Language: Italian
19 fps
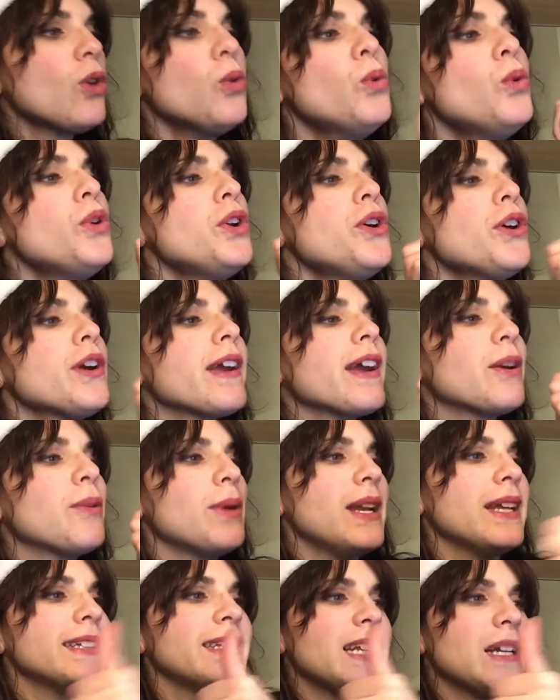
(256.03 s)
Uno che è
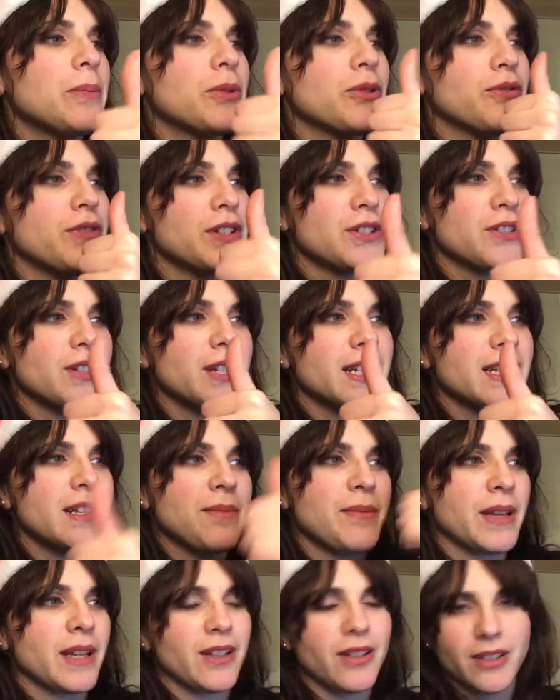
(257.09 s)
quella della professoressa
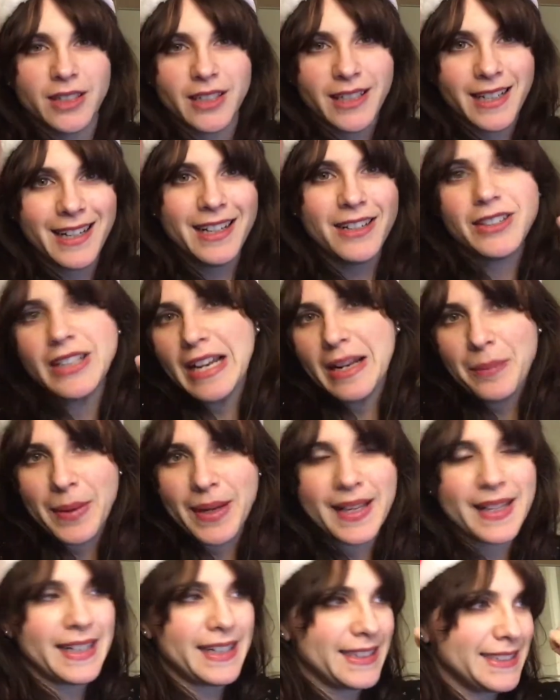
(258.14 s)
McGonagall, della
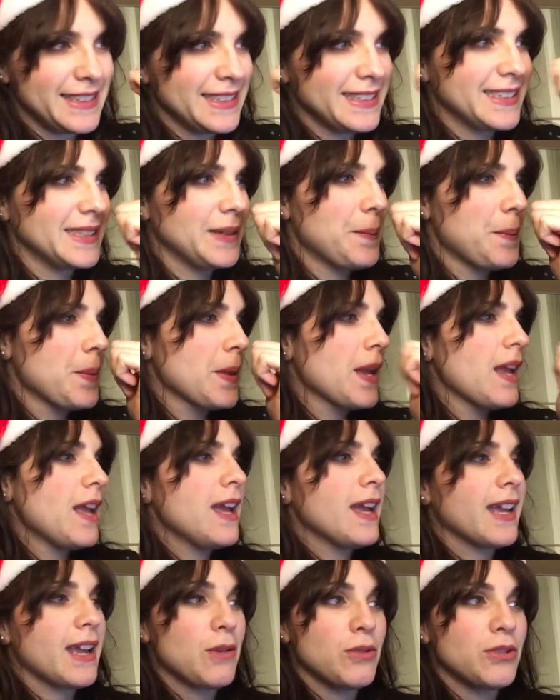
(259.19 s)
McGranit,
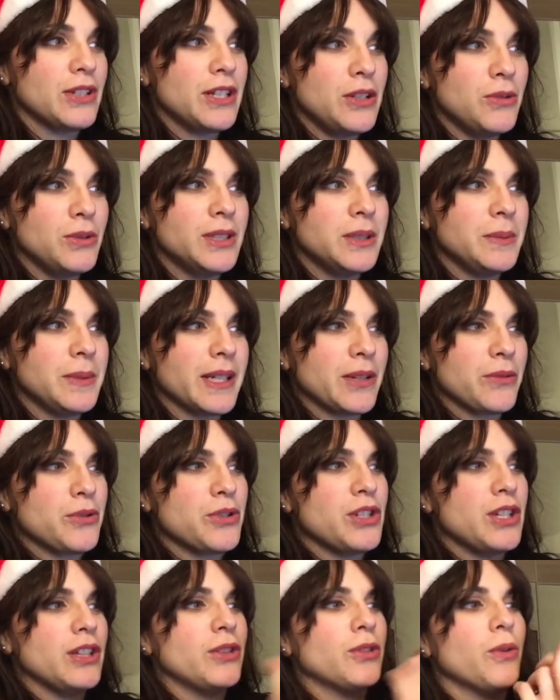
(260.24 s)
che è uno degli ultimi che è
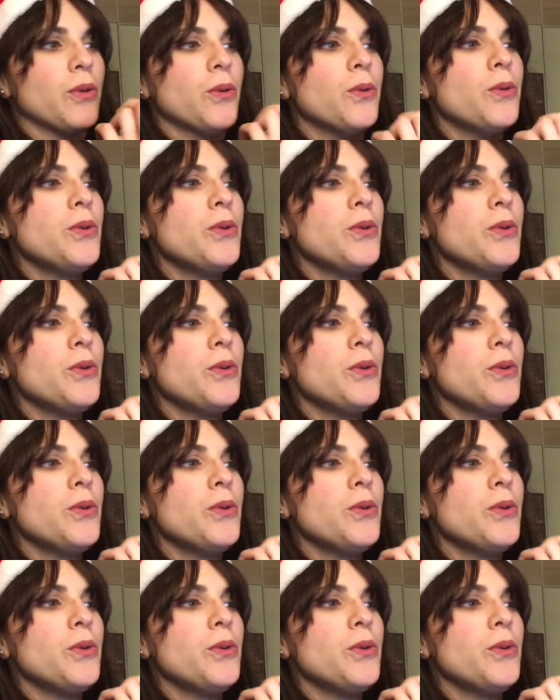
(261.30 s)
uscito.